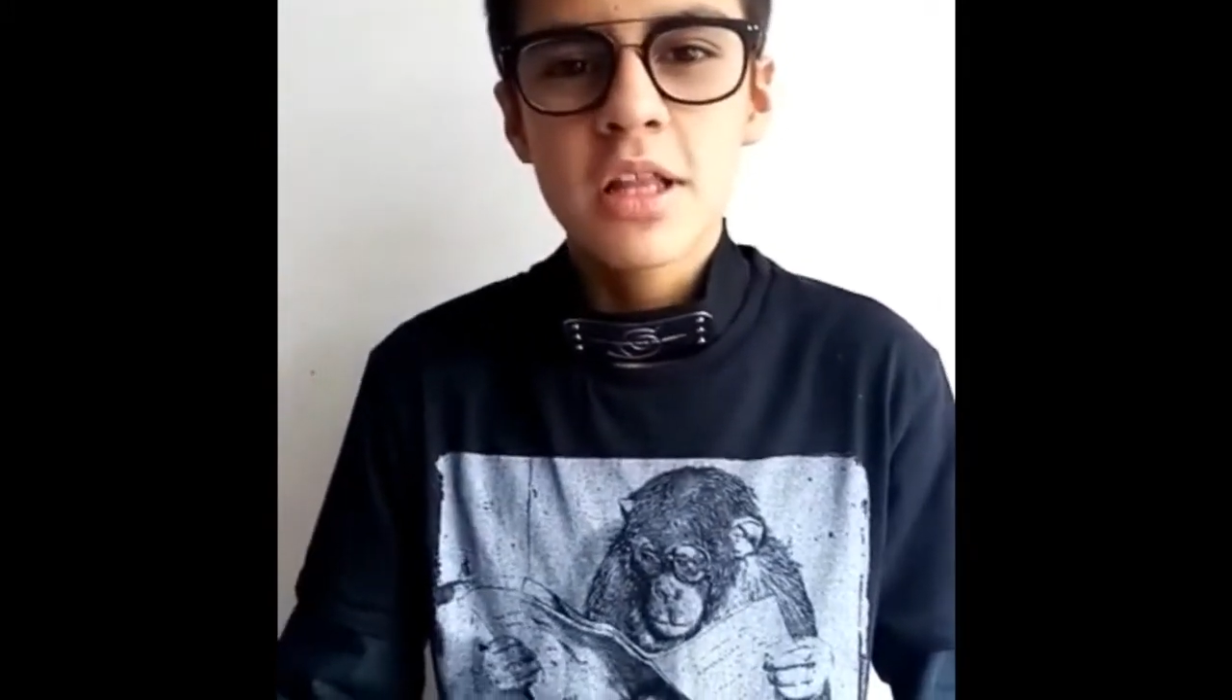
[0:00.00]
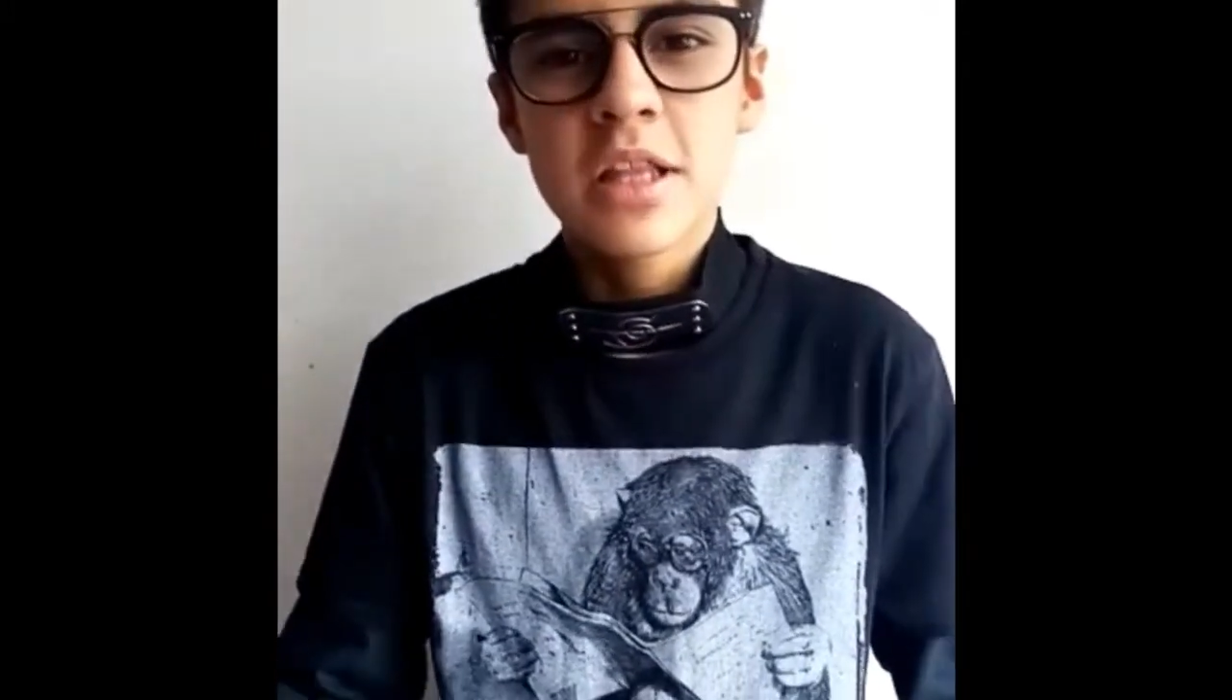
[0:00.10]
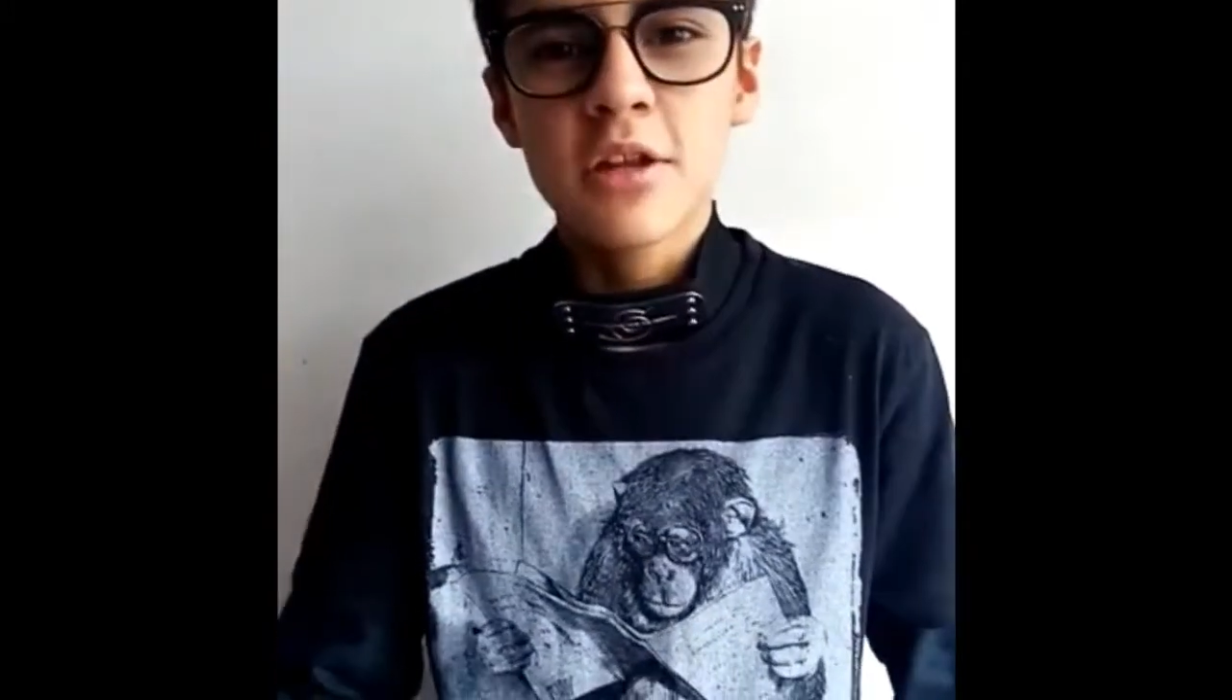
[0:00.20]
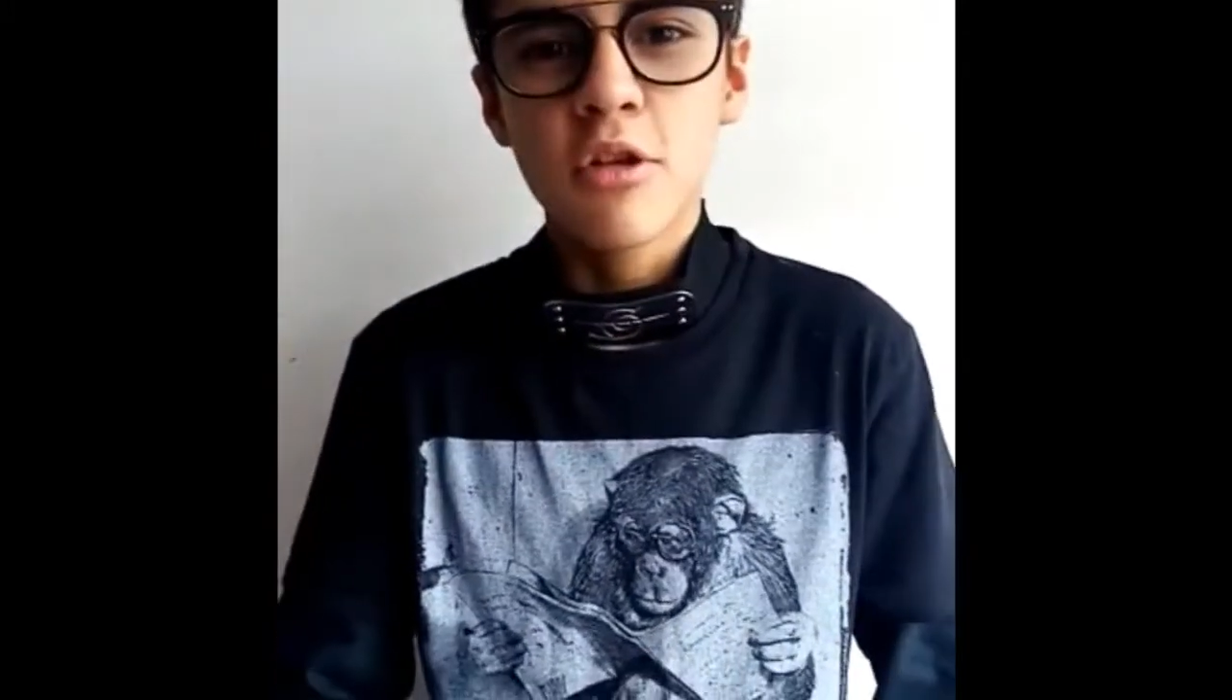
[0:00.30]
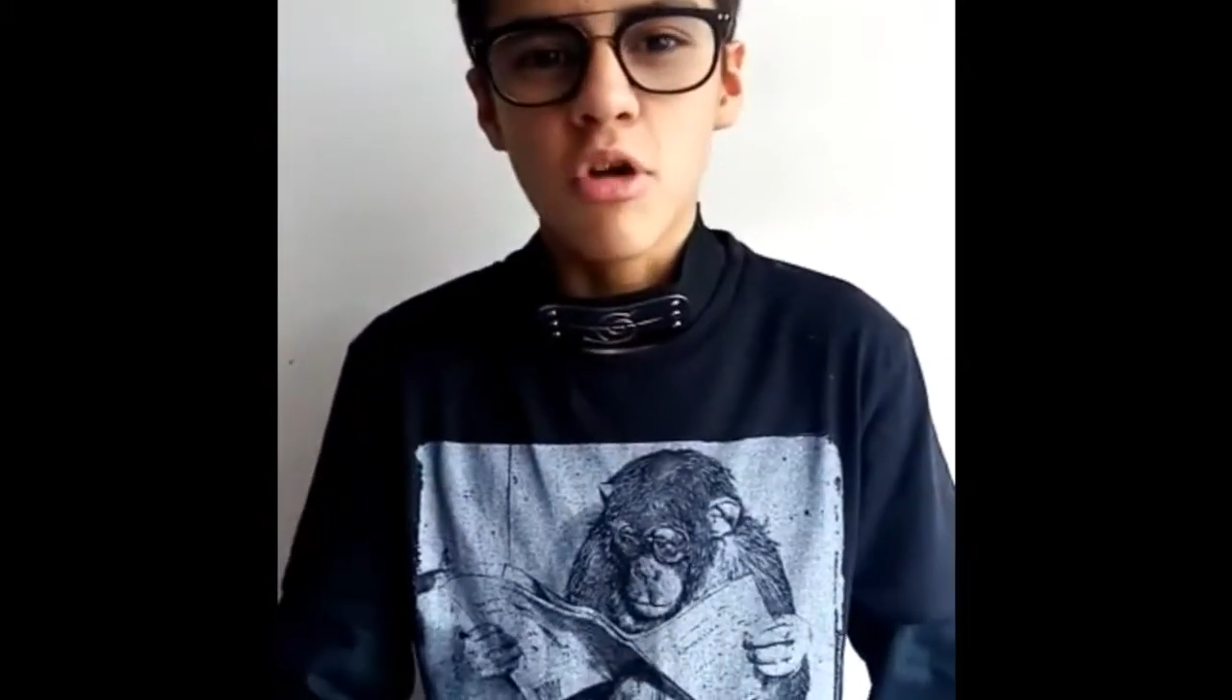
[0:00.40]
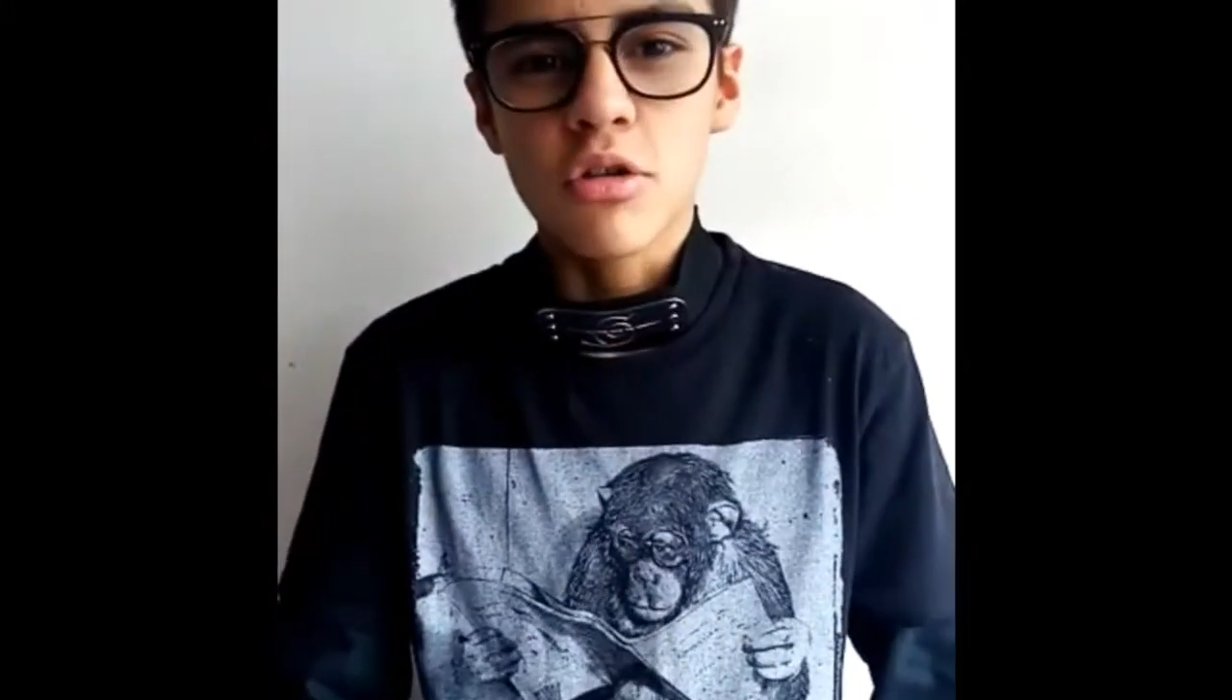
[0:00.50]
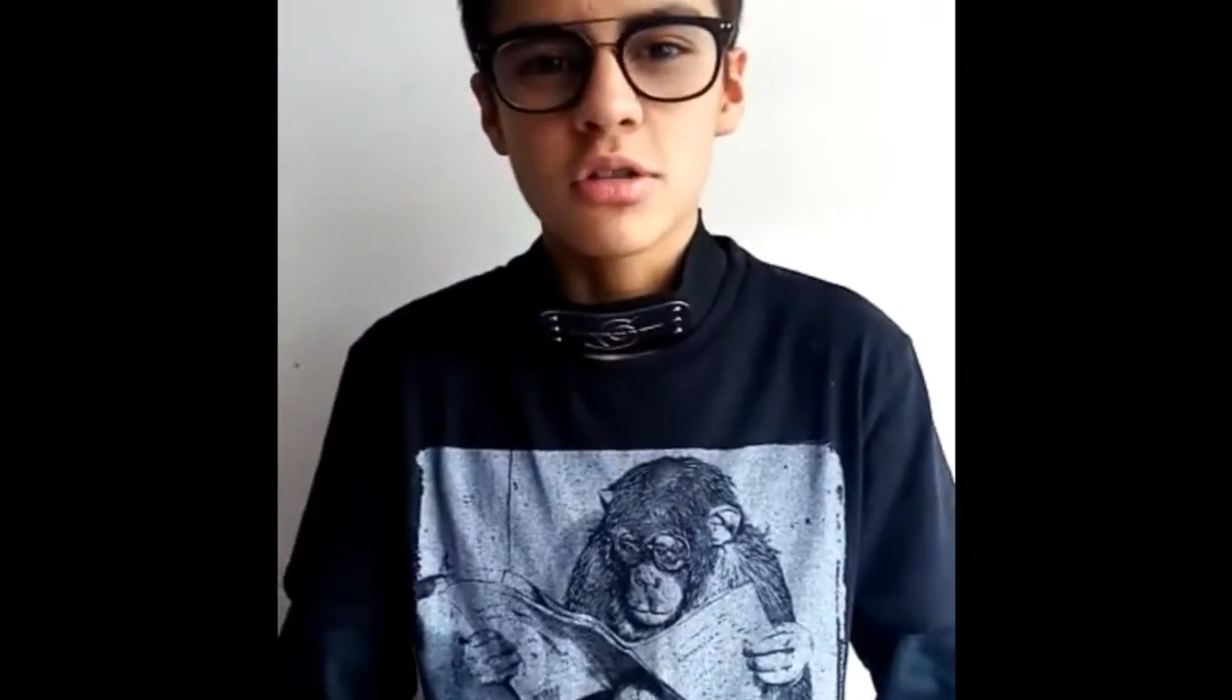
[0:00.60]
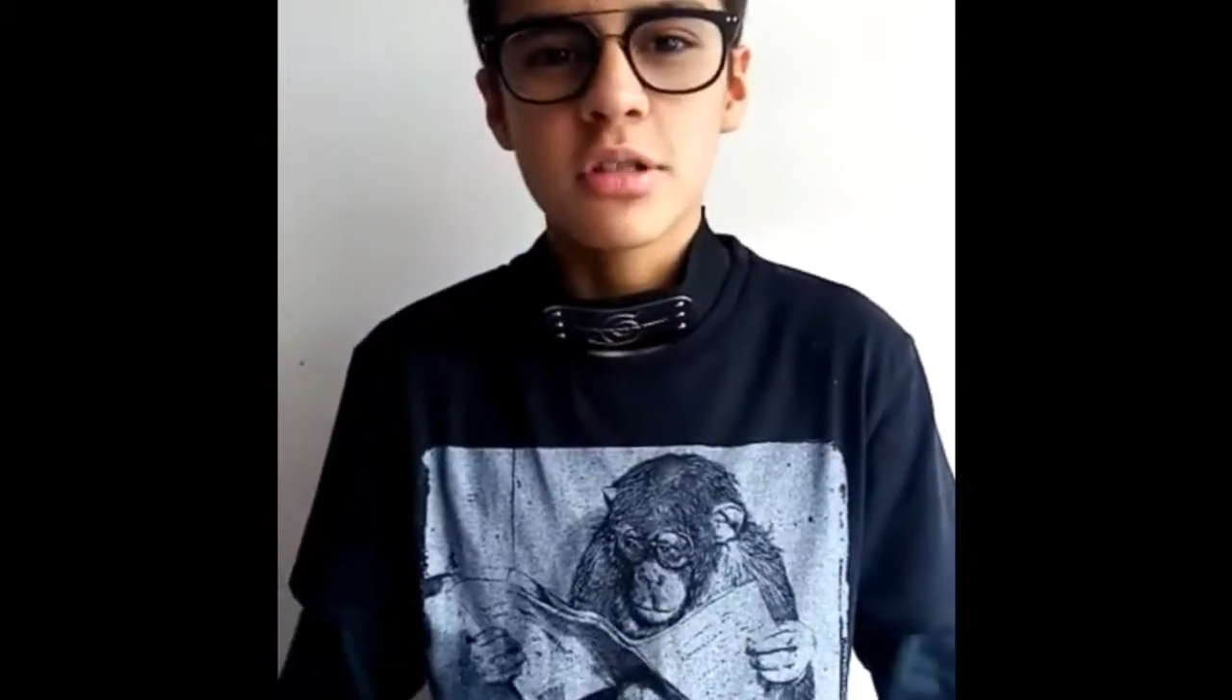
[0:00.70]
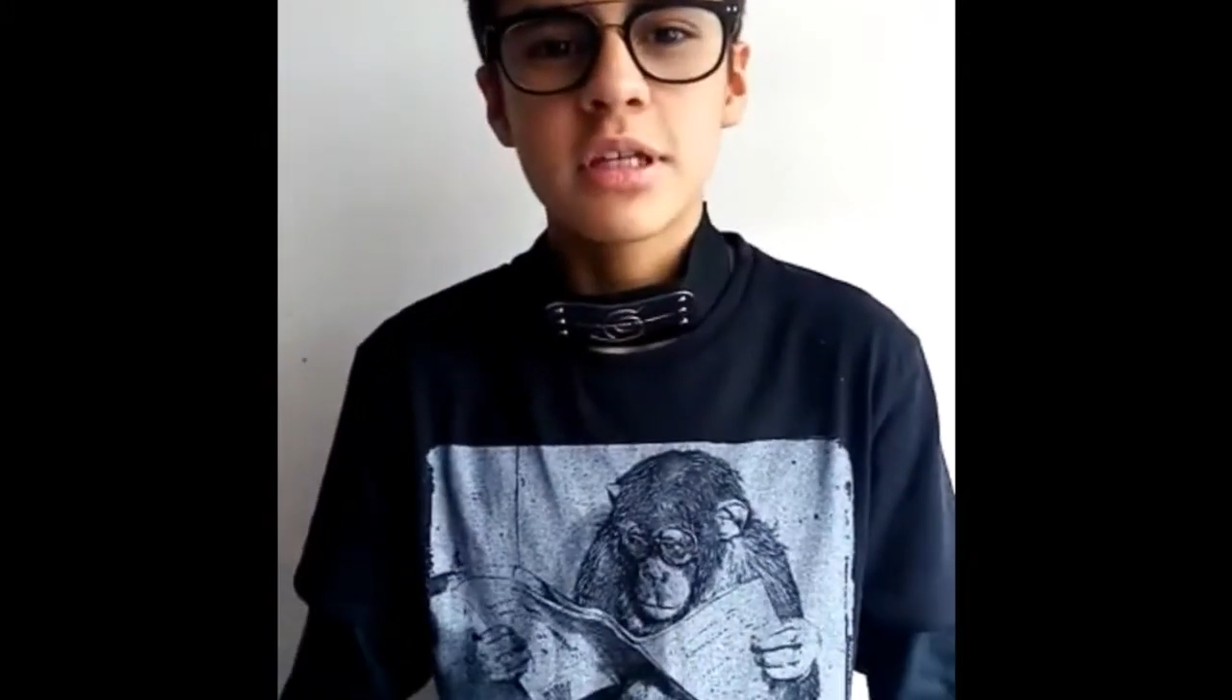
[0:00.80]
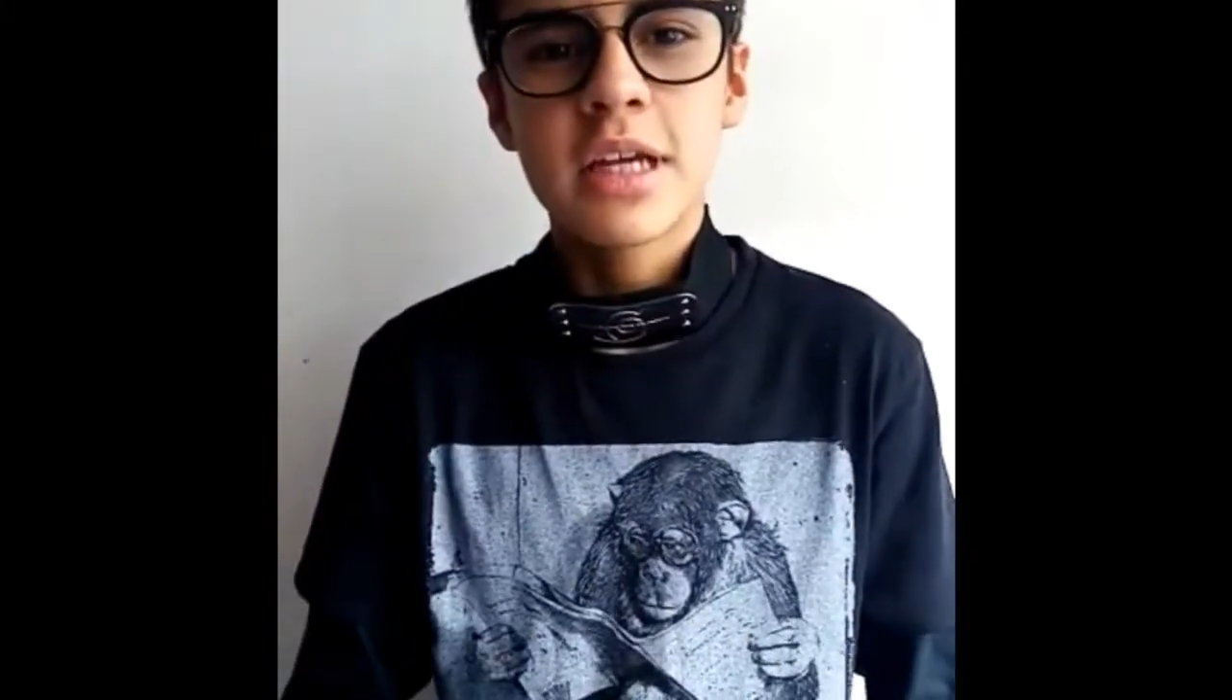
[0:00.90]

de todos.